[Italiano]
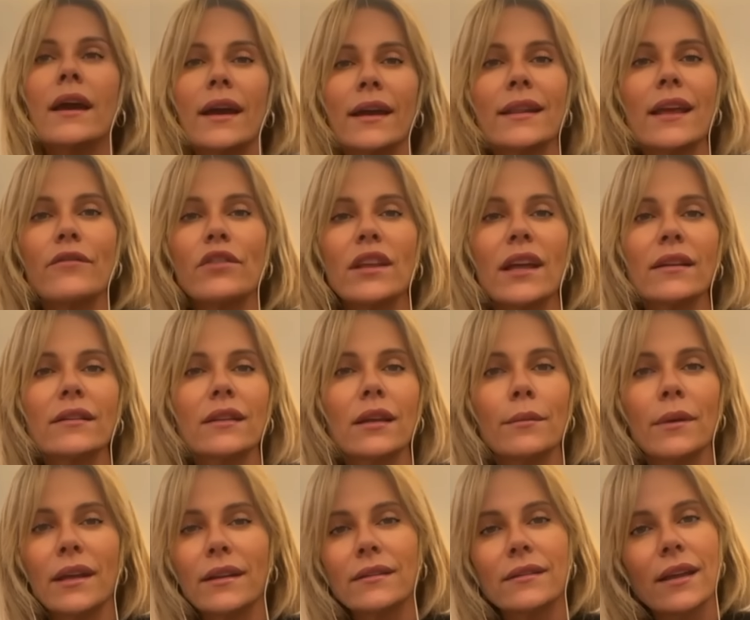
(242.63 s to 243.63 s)
Ed
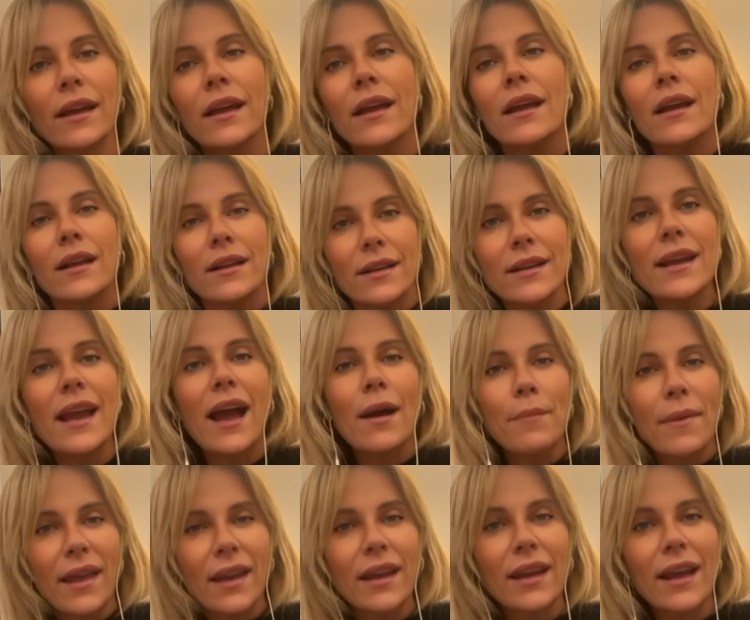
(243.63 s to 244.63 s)
evidentemente gli
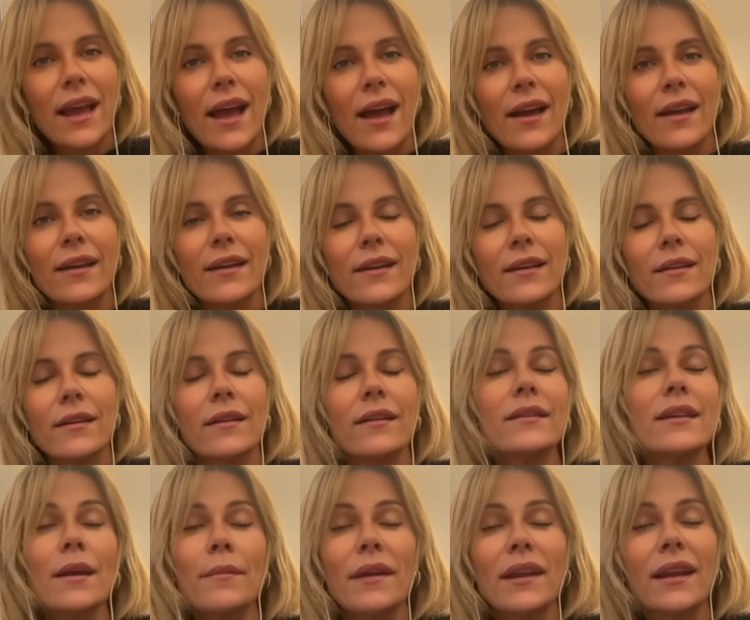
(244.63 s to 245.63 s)
americani,
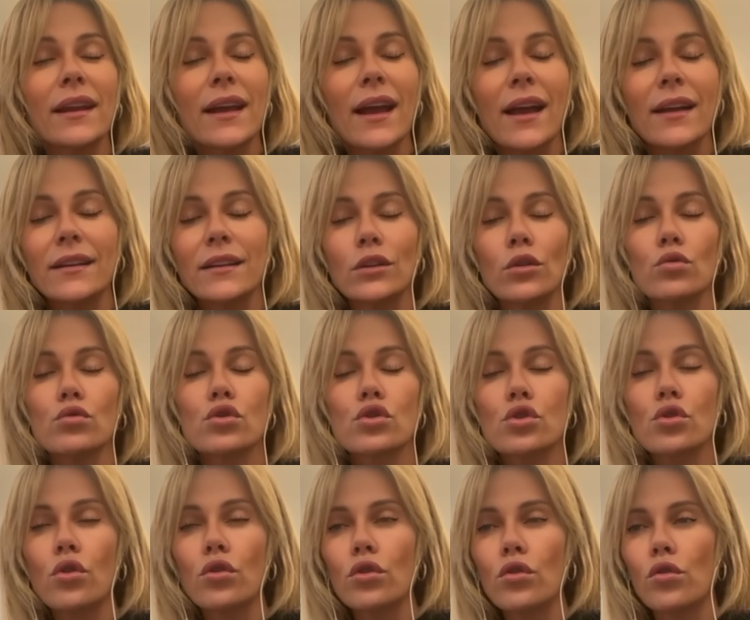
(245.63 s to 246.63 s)
gli americani non
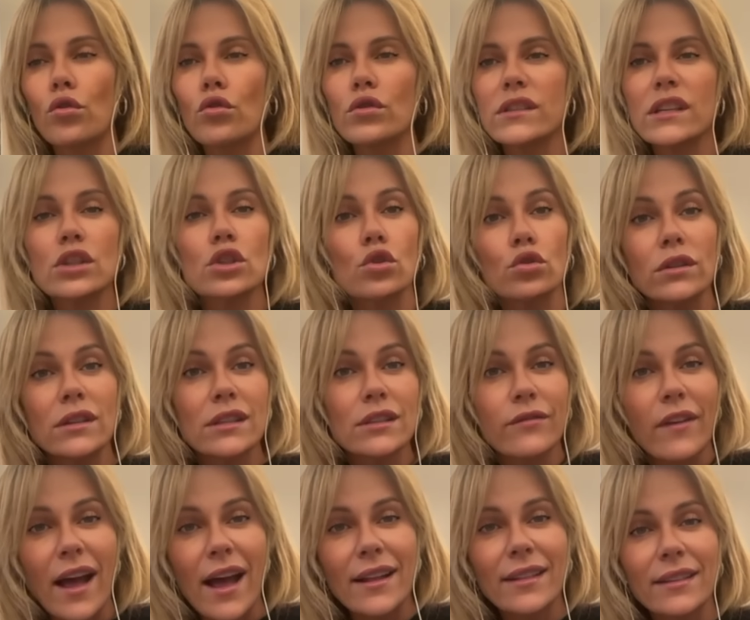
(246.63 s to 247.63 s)
sono così
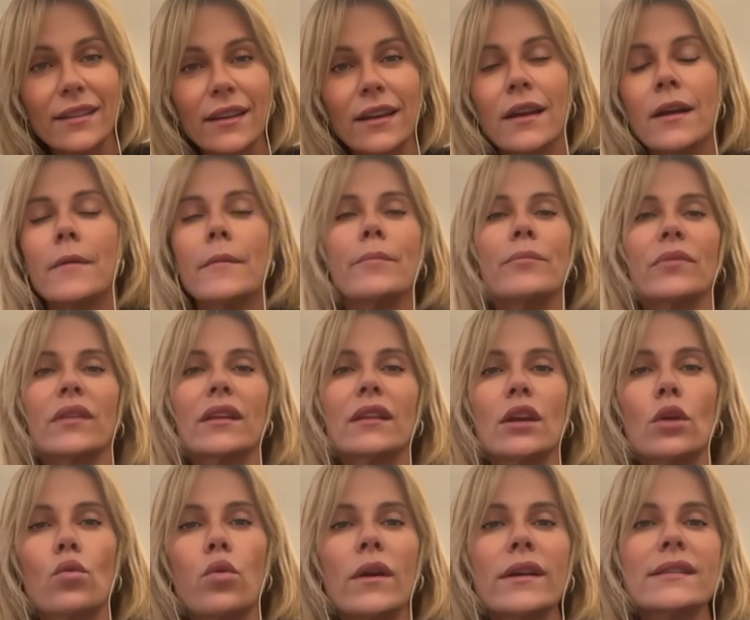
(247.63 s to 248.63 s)
soddisfatti
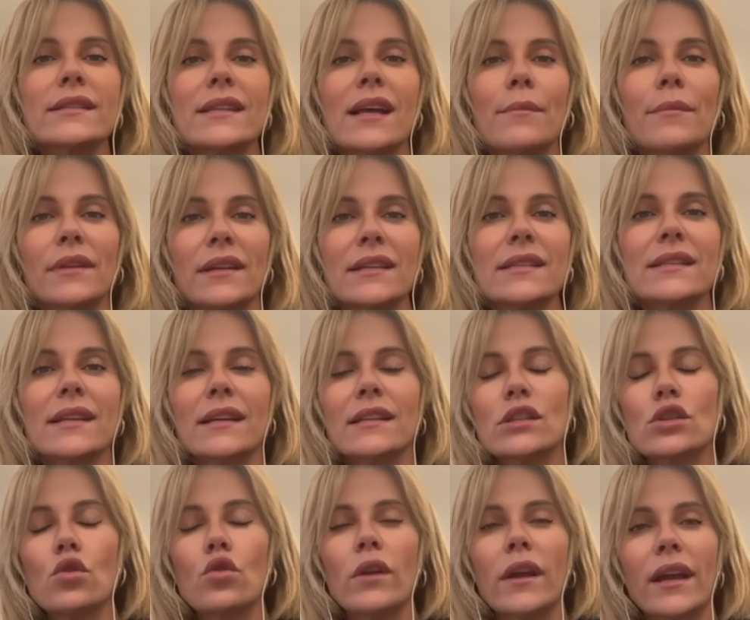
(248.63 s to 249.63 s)
di questa
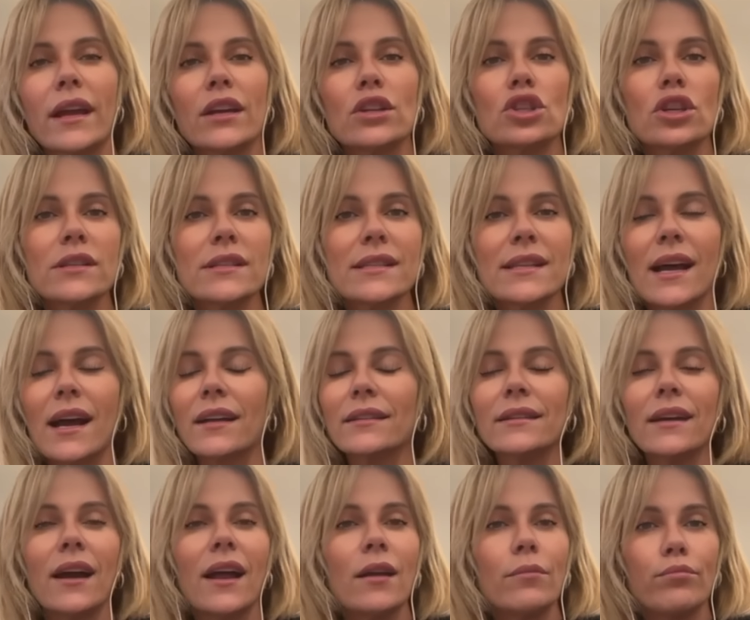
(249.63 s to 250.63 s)
amministrazione che c'è
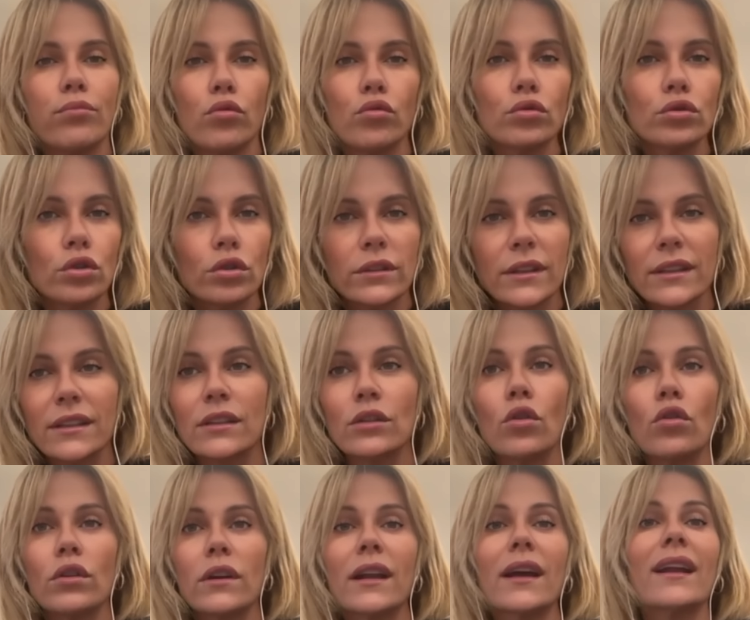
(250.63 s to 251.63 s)
stata al punto di
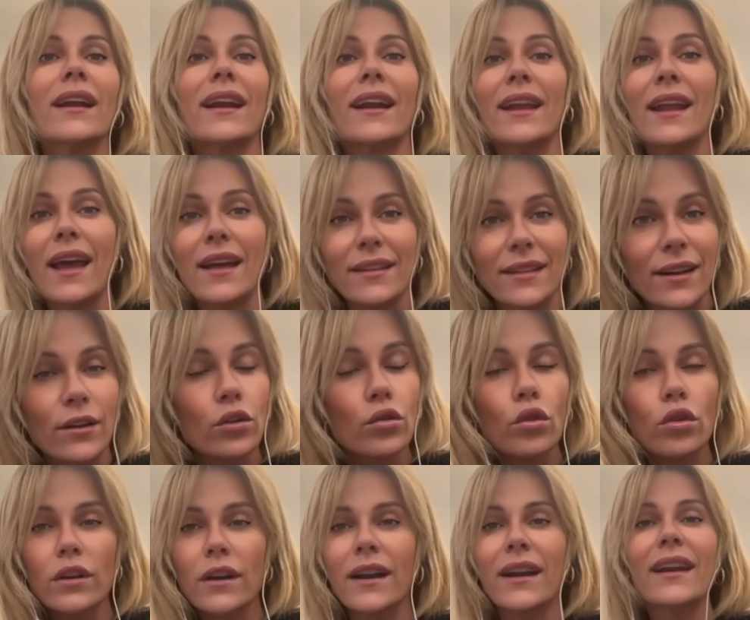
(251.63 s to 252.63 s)
non, ria-
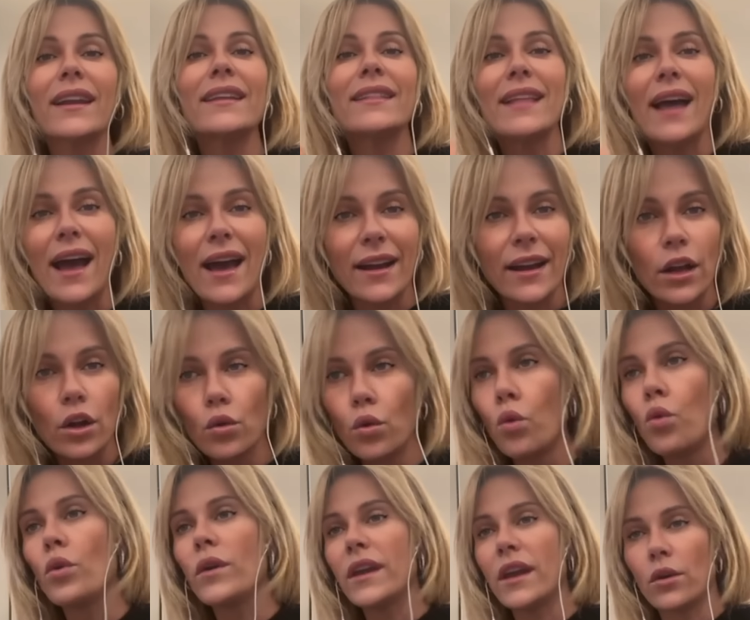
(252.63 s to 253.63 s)
non ridare
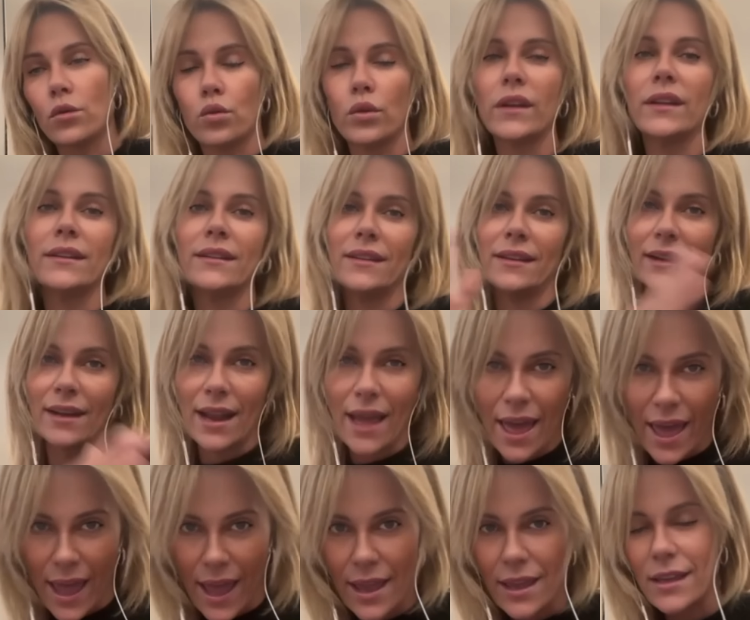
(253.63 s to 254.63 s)
lui e quindi
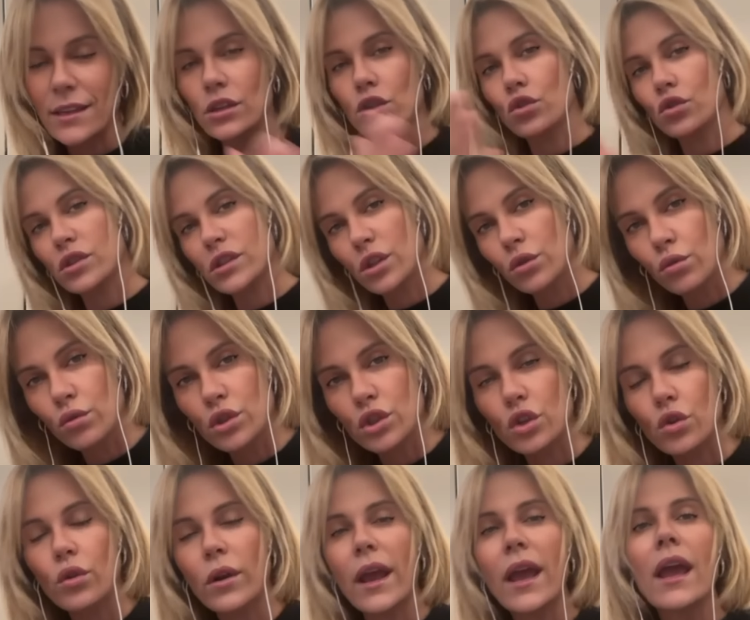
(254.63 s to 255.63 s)
lei in
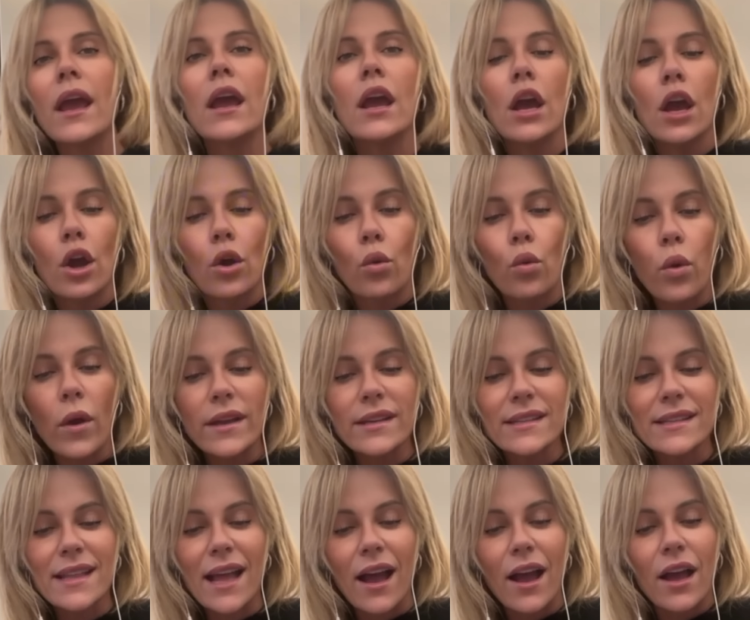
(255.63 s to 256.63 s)
sostituzione
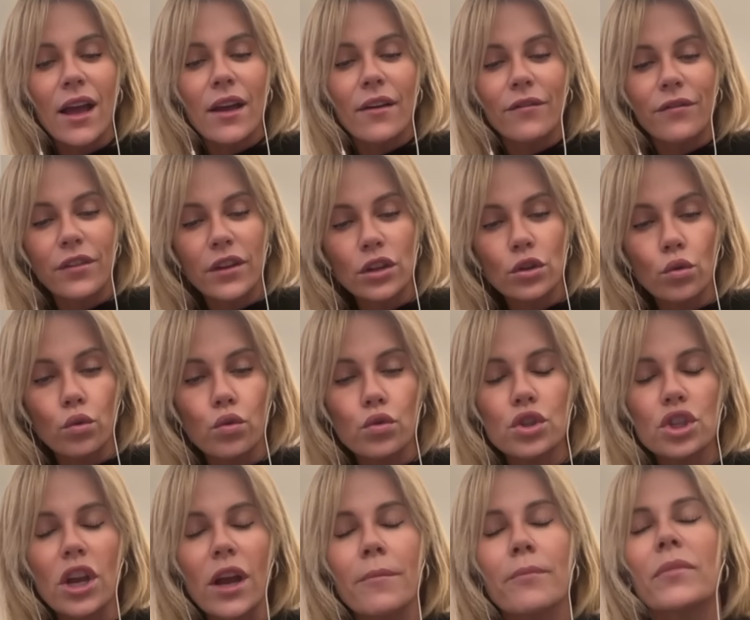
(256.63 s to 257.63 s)
questa
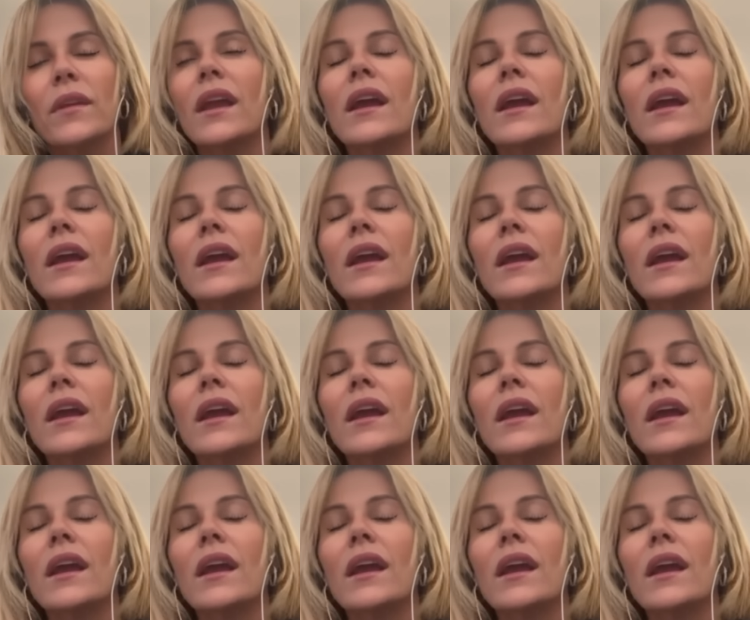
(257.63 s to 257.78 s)
fiducia.